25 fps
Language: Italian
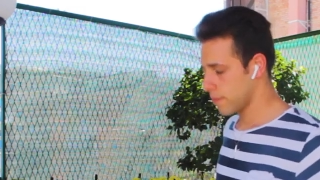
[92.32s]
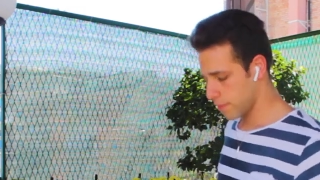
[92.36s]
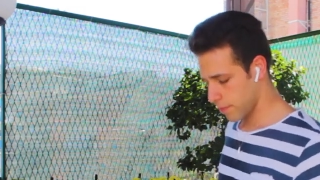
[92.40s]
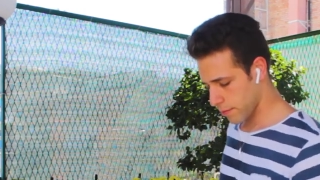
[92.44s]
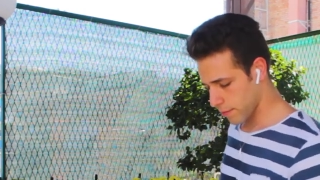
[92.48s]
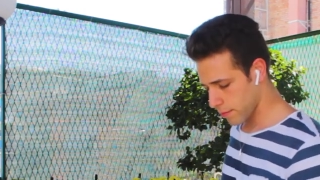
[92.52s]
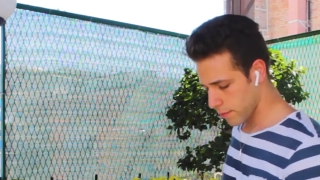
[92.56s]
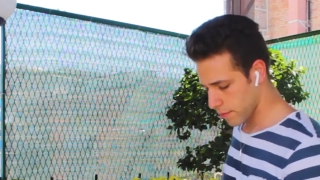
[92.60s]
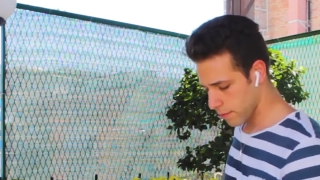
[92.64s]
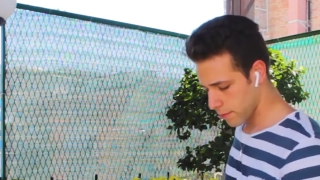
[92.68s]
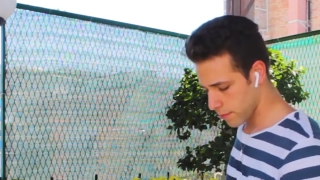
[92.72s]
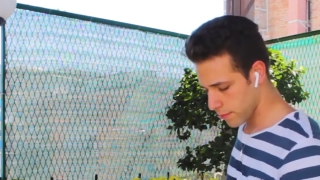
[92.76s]

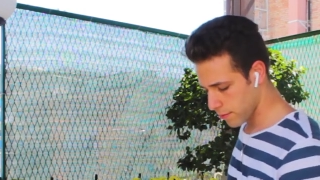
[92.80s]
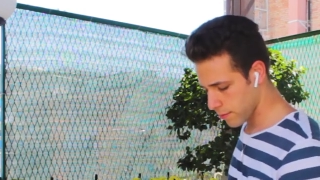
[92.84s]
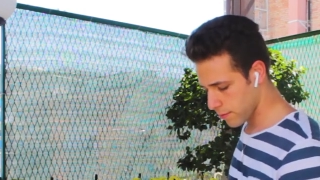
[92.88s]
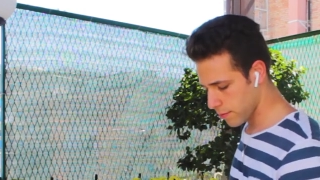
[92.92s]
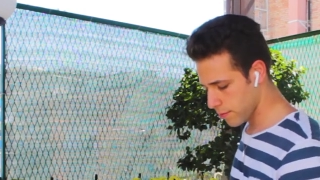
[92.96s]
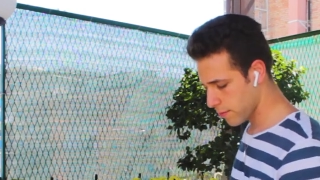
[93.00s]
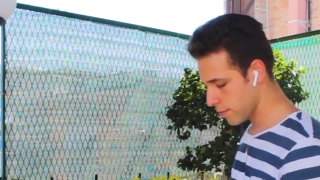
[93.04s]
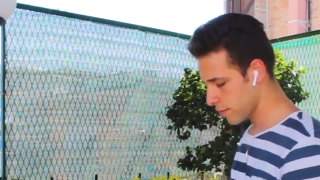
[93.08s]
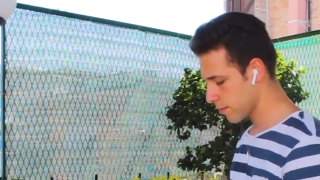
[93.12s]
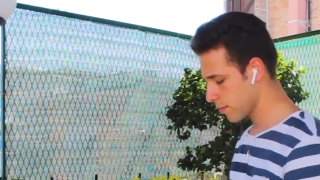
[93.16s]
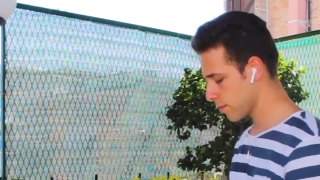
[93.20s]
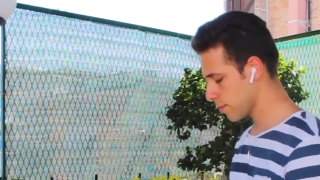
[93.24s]
quindi
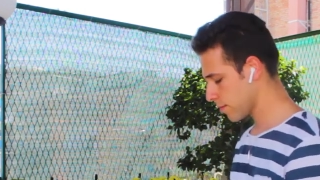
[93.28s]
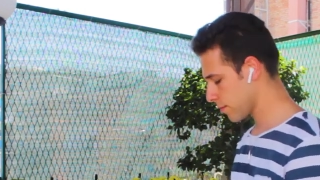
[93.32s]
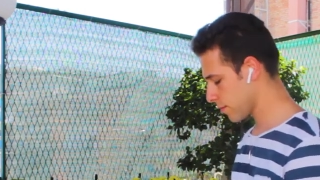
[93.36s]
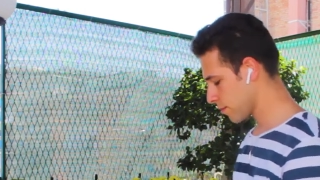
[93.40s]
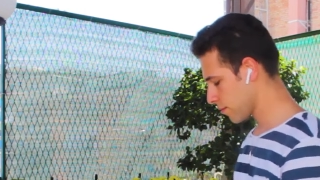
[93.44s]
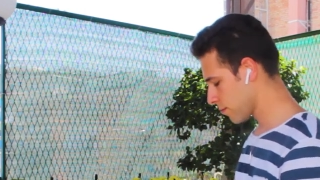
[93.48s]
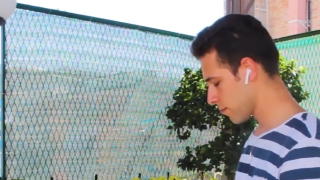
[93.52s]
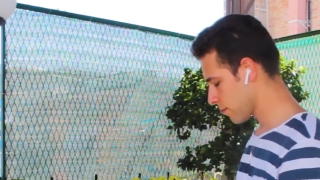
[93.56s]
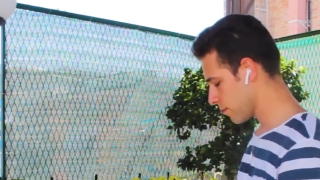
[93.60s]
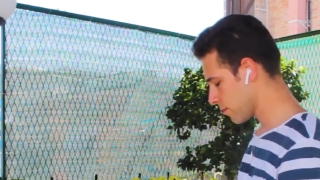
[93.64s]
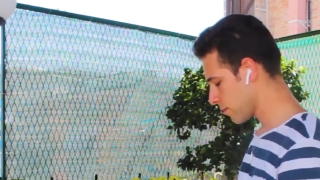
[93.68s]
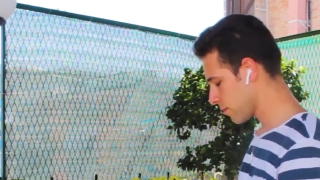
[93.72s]
basta
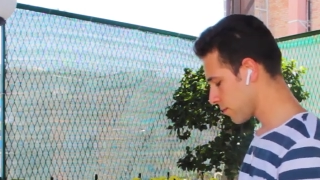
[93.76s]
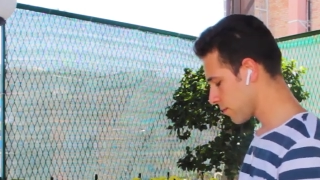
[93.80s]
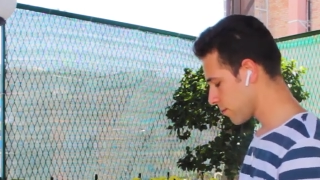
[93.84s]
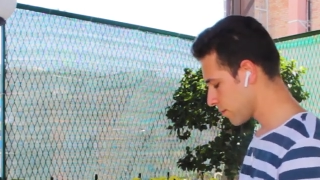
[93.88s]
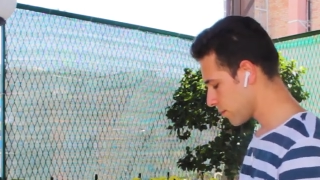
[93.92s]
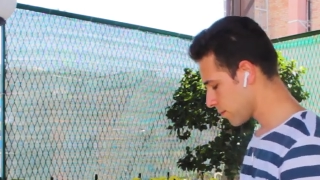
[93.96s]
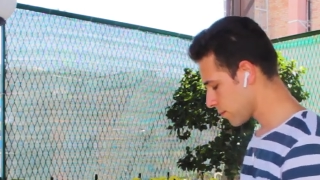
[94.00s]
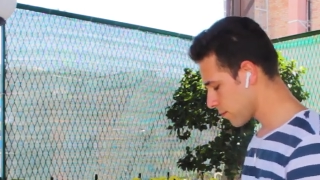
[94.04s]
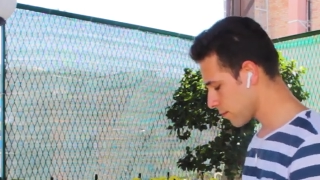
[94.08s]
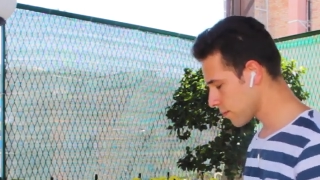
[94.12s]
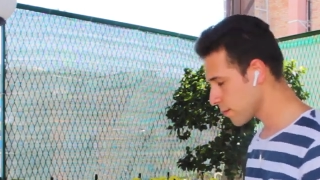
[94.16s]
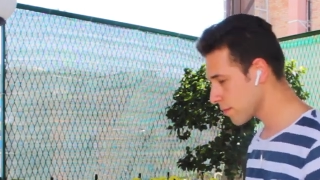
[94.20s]
aprire il
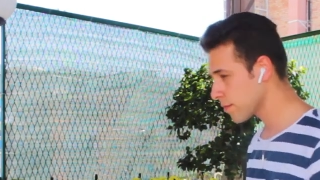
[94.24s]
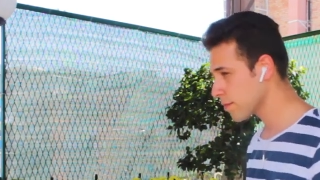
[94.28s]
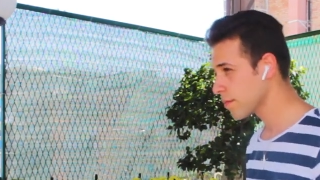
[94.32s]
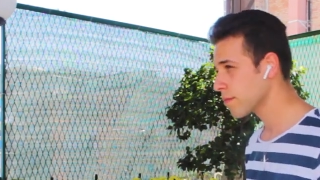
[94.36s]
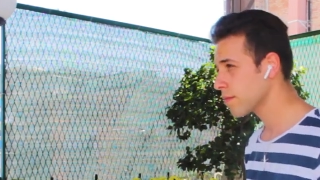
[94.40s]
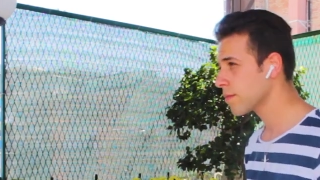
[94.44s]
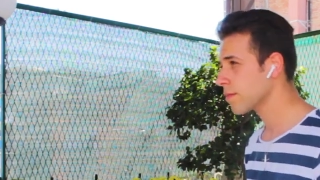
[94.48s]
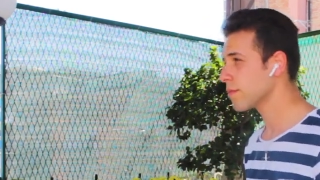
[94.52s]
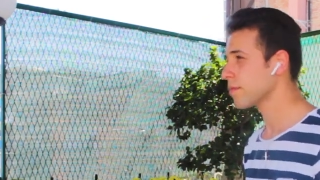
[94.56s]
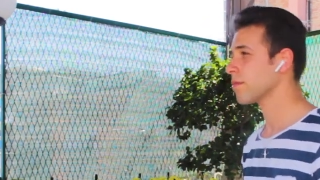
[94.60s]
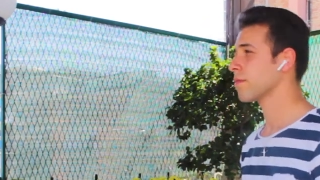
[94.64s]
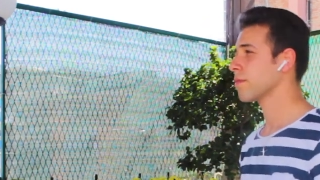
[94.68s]
loro
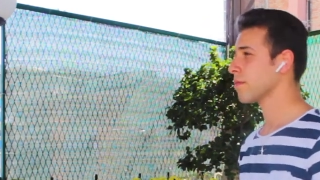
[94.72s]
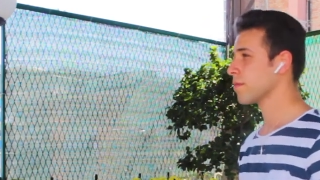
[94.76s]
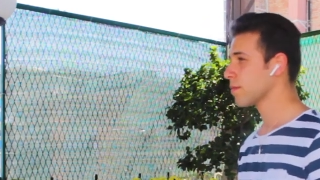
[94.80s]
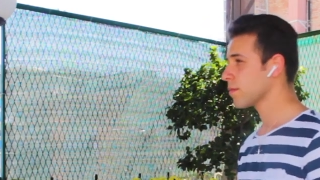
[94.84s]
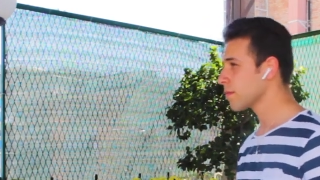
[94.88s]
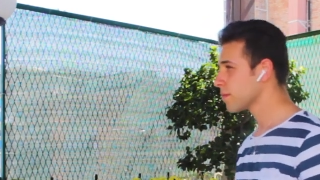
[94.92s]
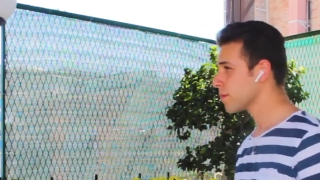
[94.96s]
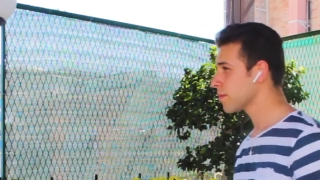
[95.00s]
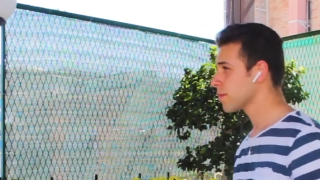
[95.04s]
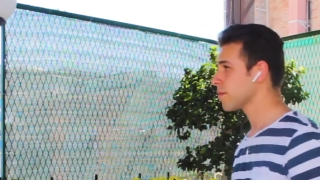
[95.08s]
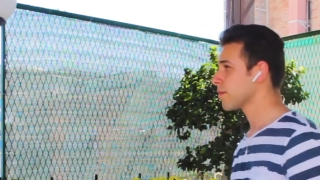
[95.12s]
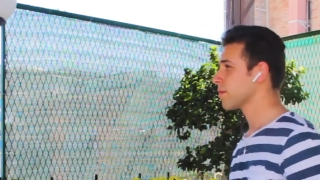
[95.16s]
cofanetto,
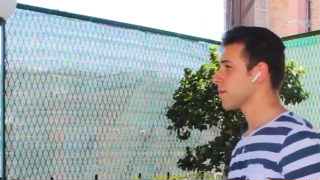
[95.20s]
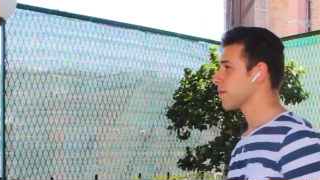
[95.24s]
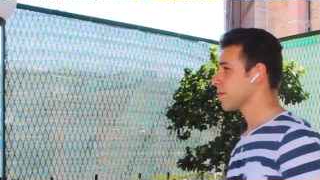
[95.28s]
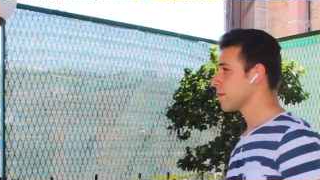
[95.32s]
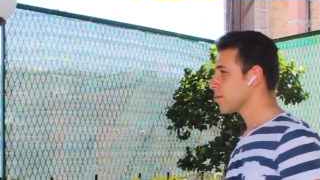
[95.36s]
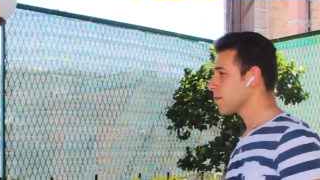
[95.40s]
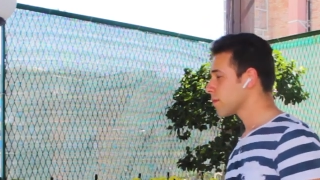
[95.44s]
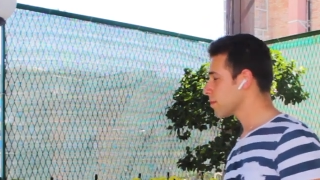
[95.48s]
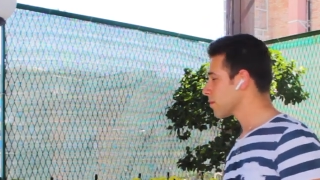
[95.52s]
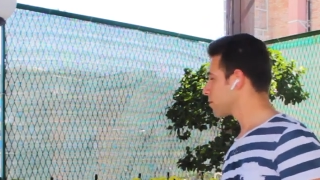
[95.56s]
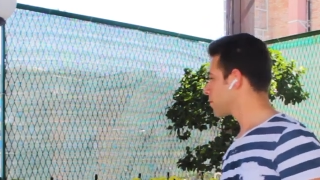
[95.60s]
estrarre